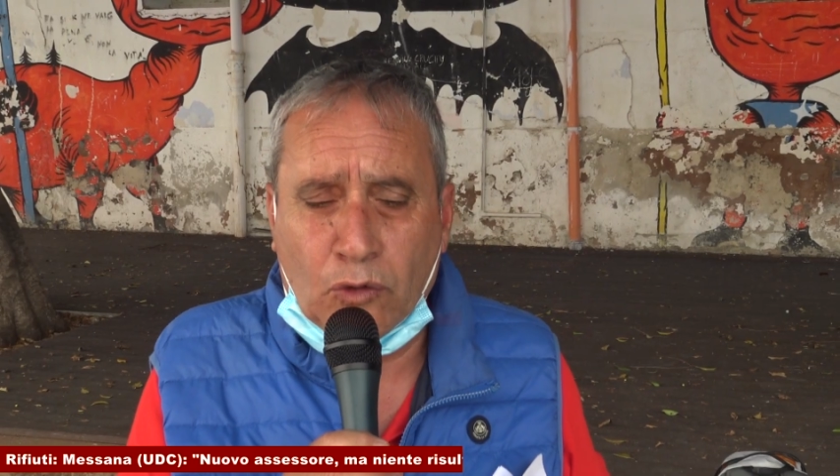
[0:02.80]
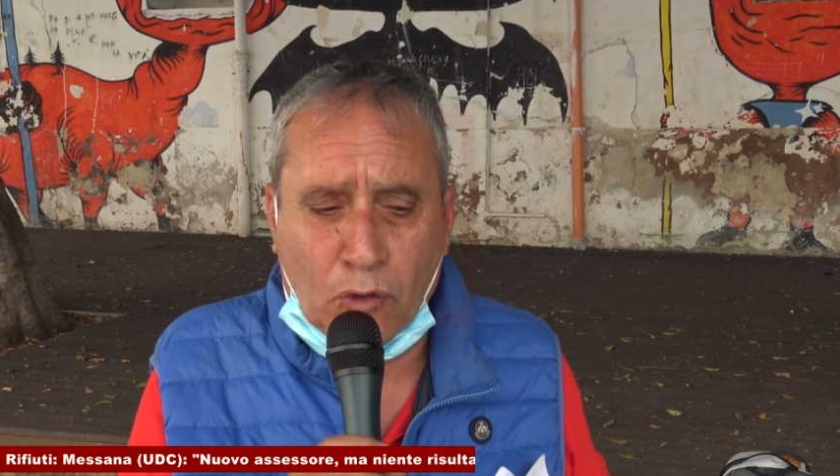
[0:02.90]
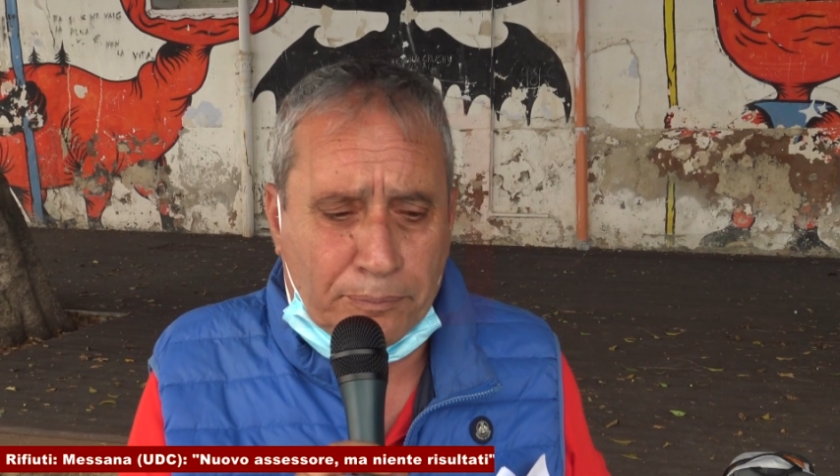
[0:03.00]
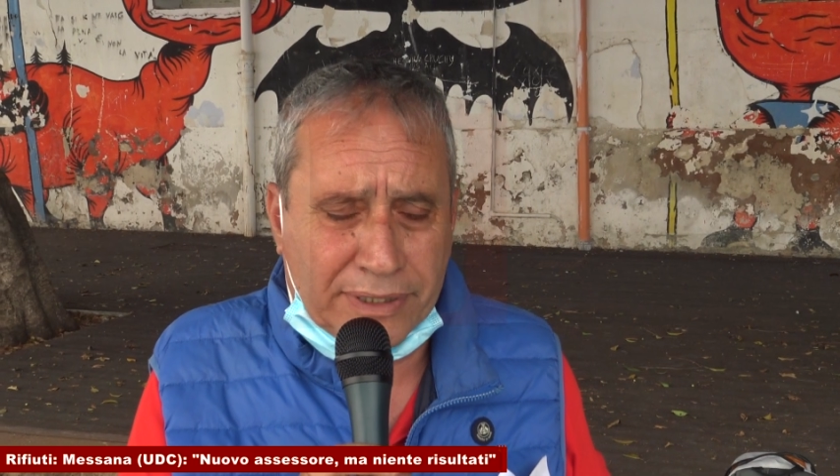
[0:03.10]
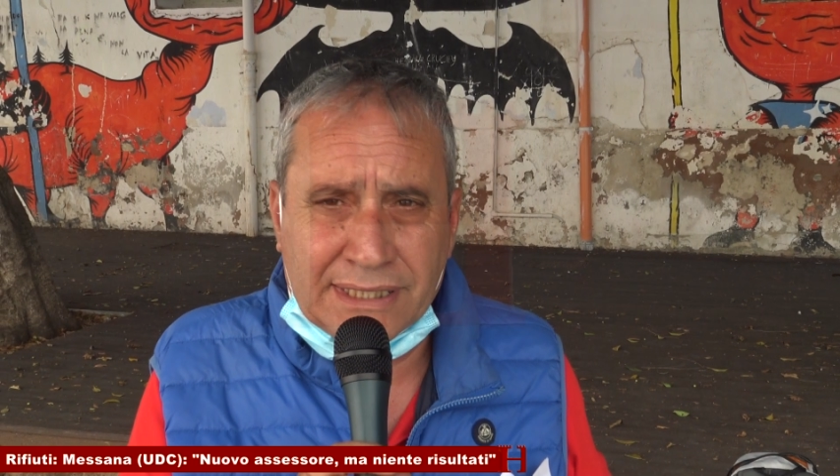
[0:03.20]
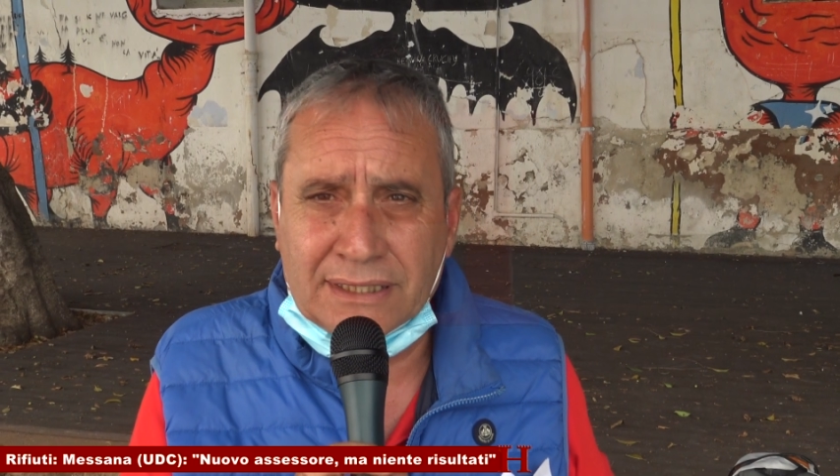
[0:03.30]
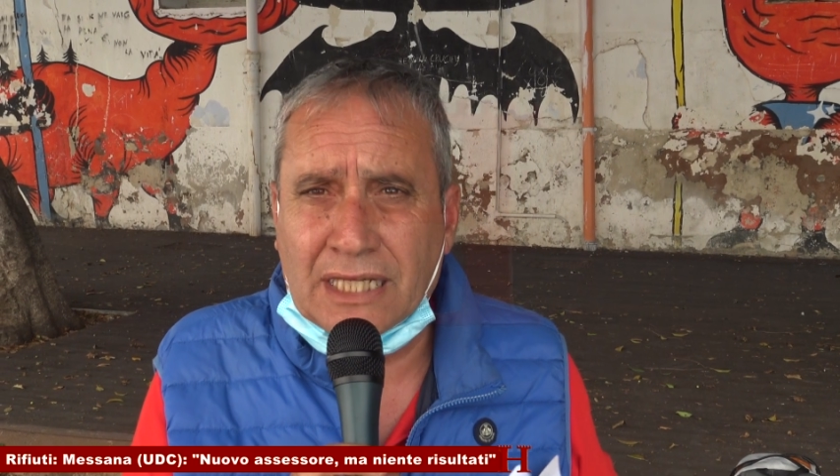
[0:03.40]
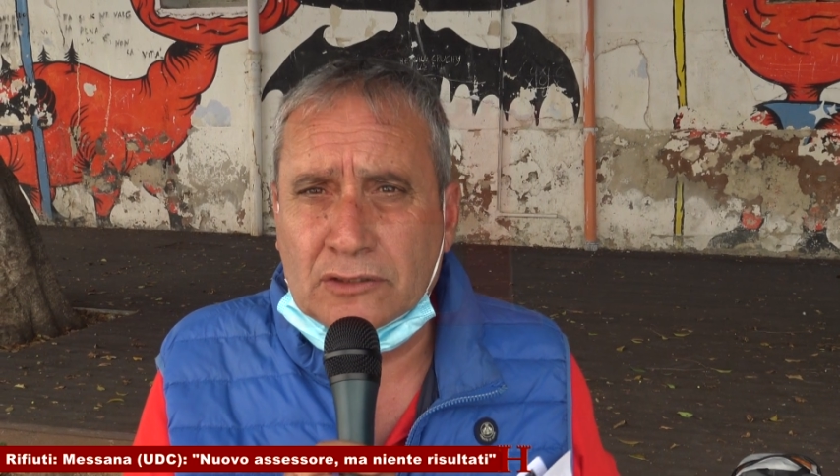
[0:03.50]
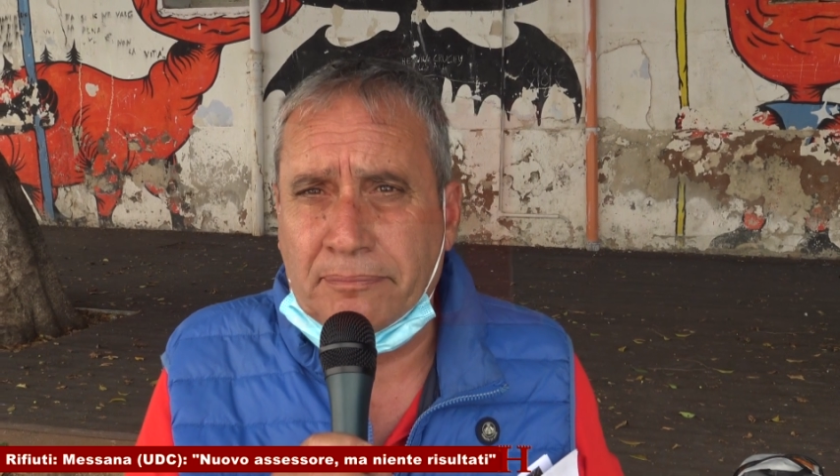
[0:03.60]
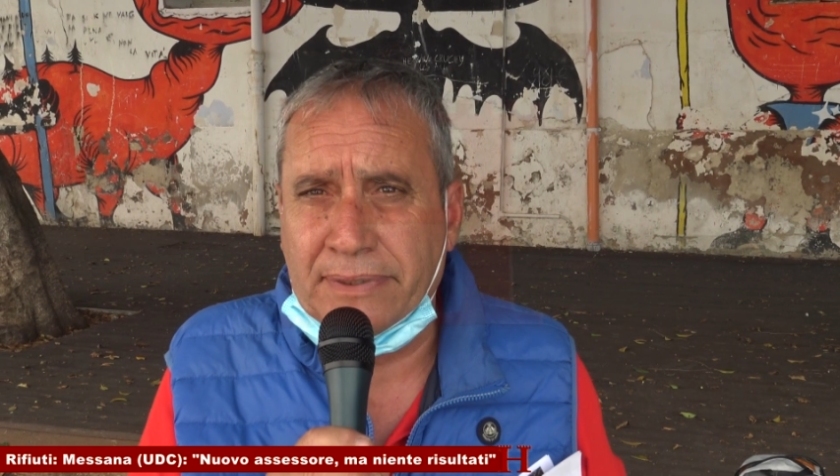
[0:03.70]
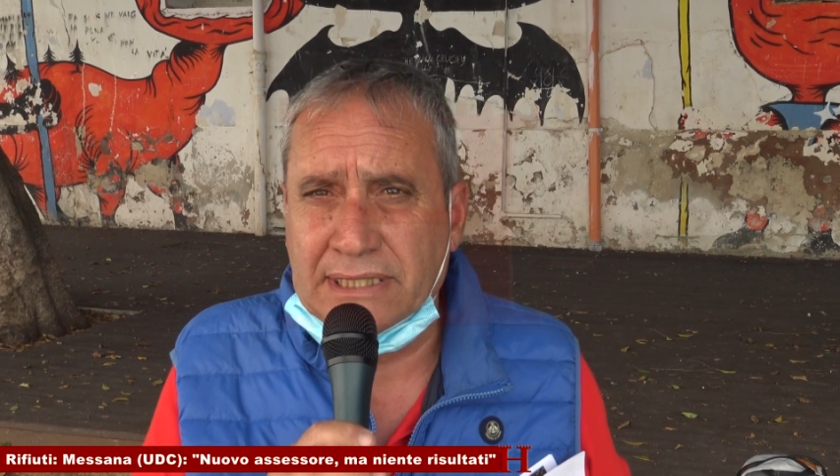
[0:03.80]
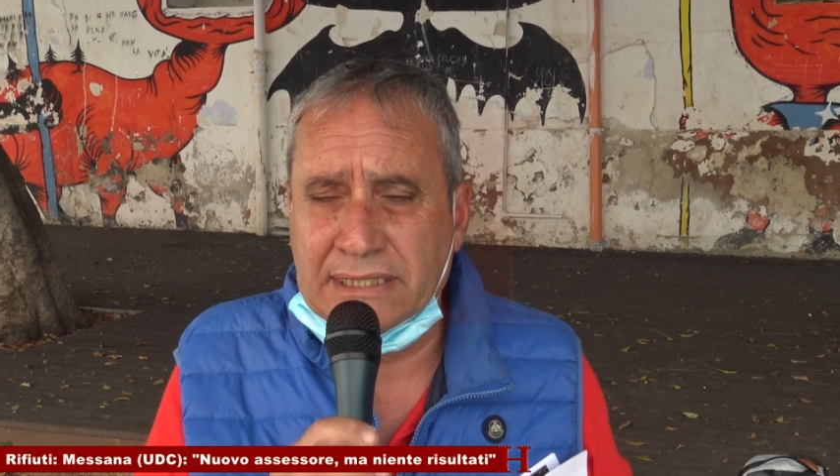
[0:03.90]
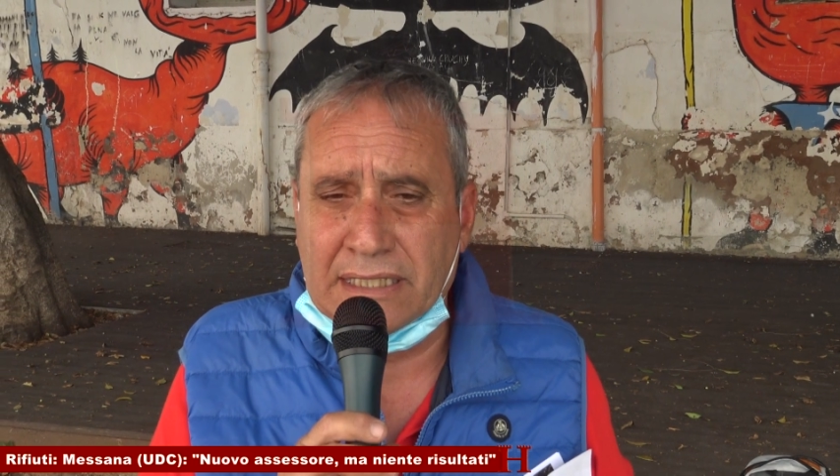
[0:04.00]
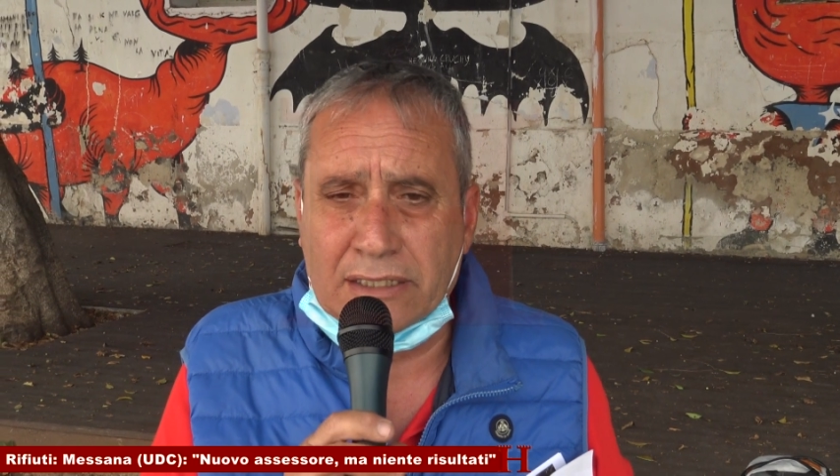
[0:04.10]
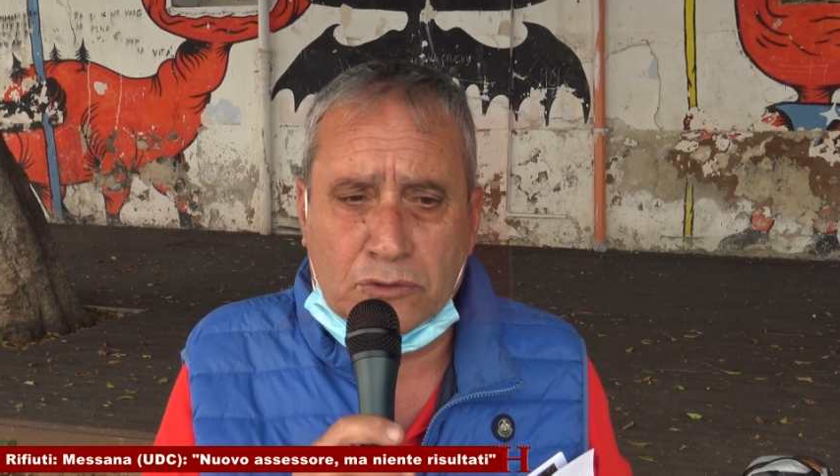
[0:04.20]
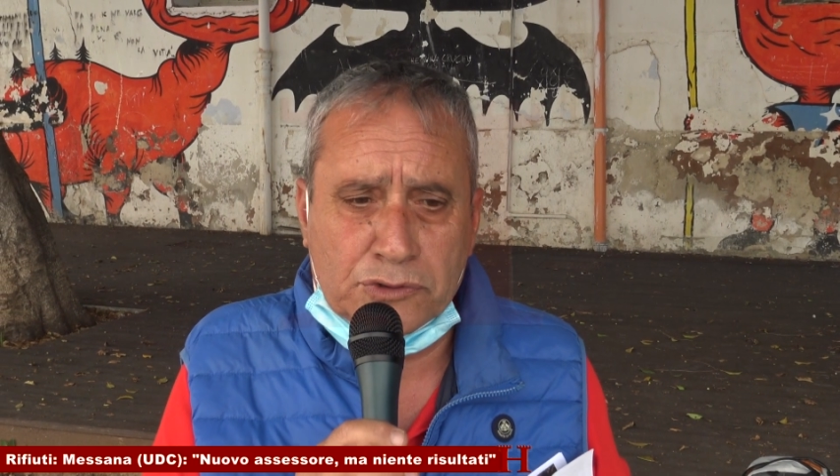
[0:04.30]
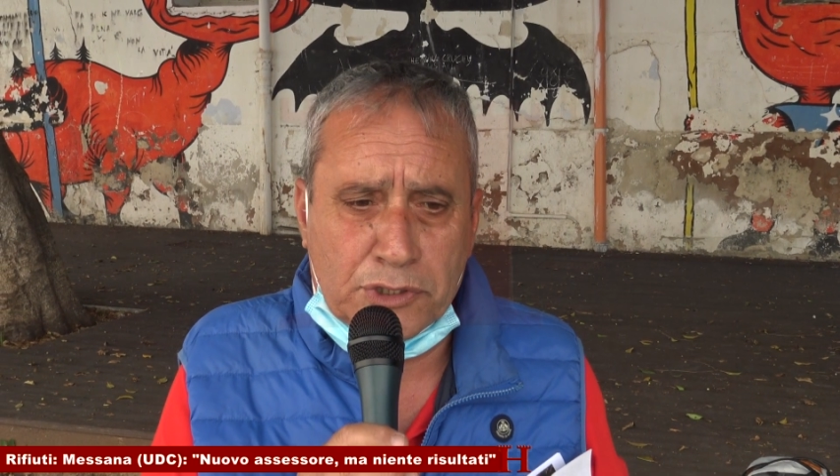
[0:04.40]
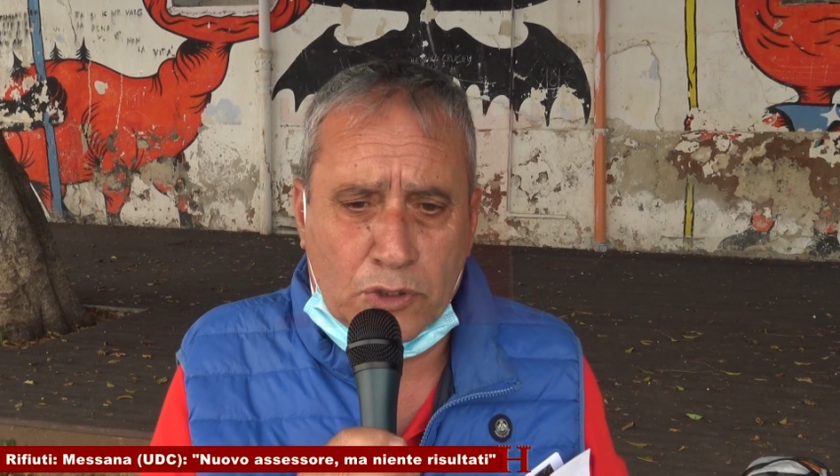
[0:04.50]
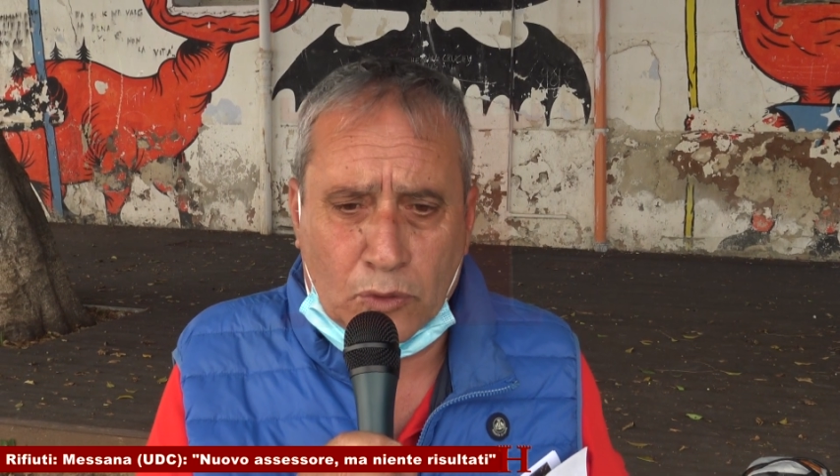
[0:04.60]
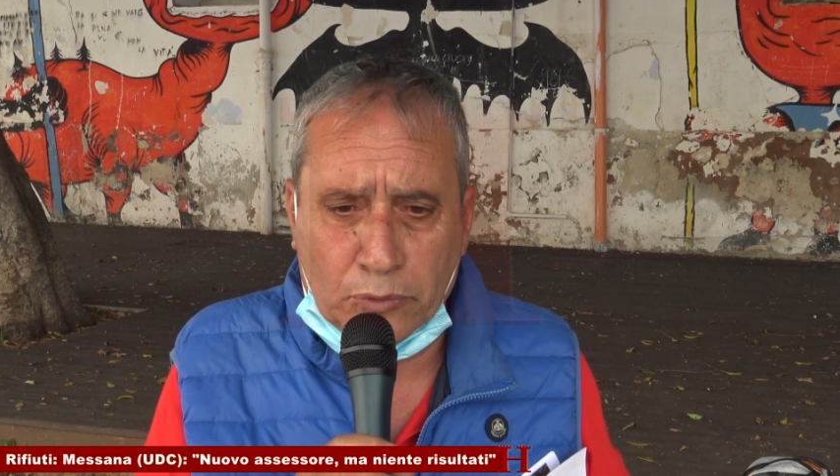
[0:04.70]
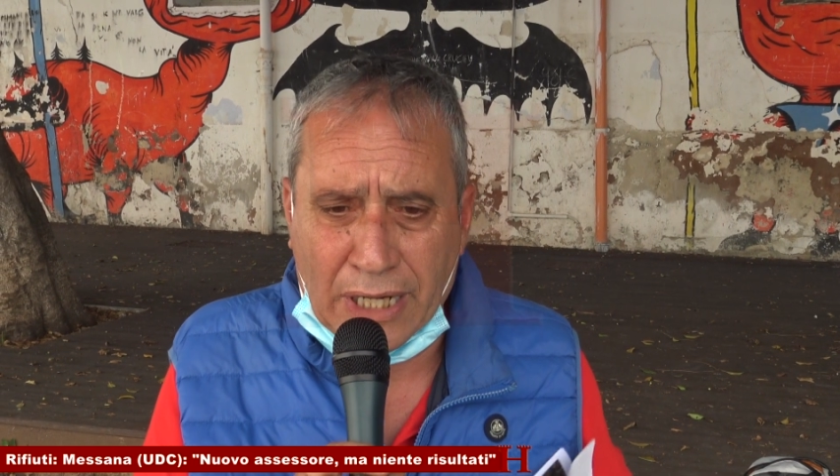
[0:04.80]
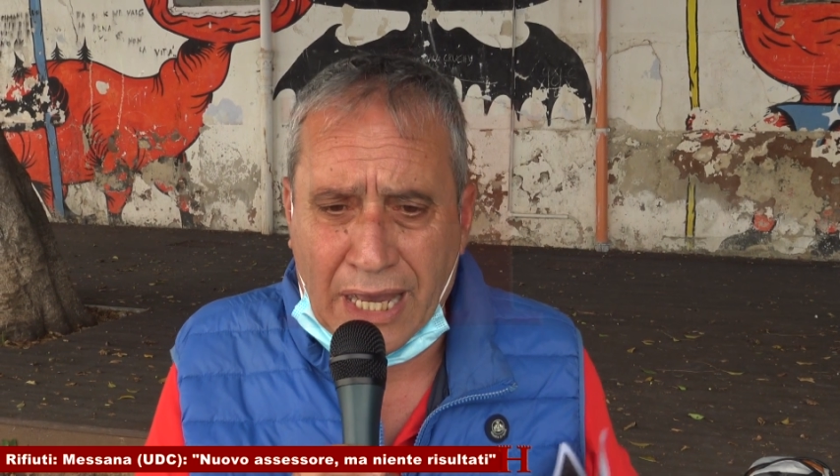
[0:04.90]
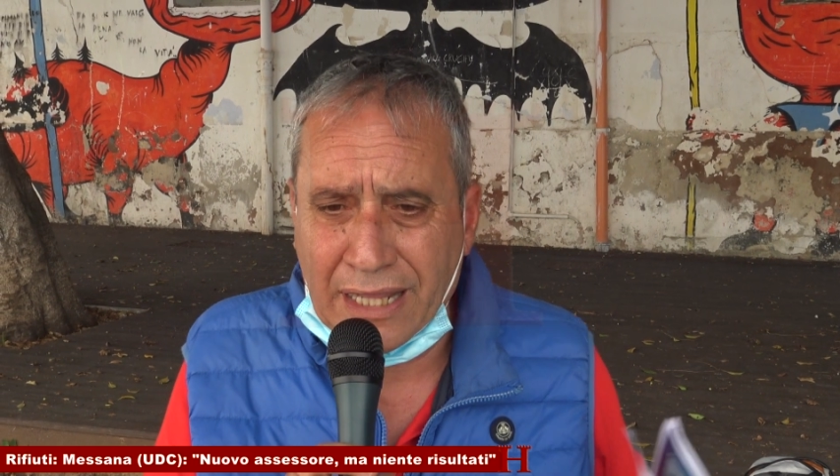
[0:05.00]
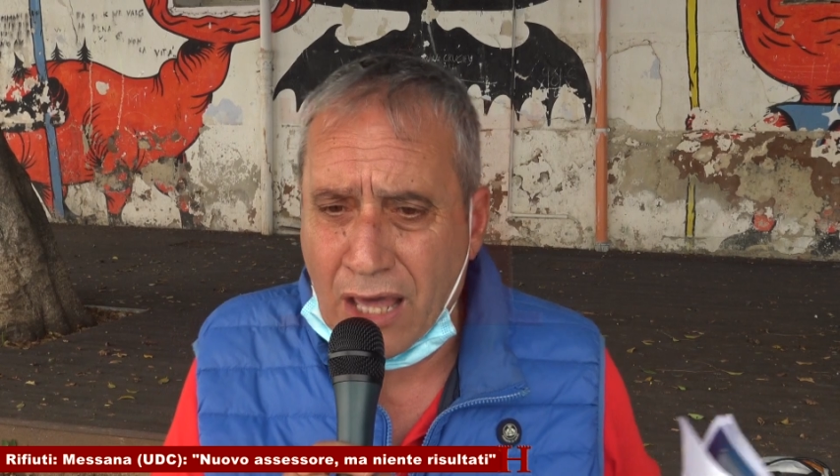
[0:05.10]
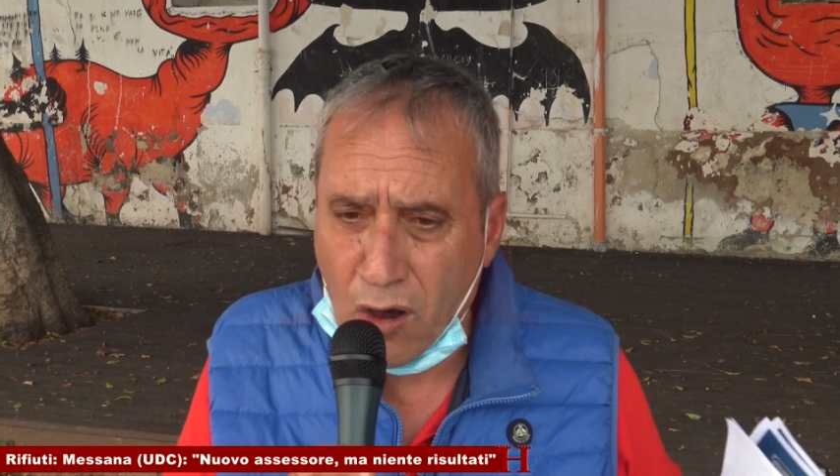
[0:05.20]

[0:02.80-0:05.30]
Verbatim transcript: e l'ho presentato al presidente del consiglio comunale.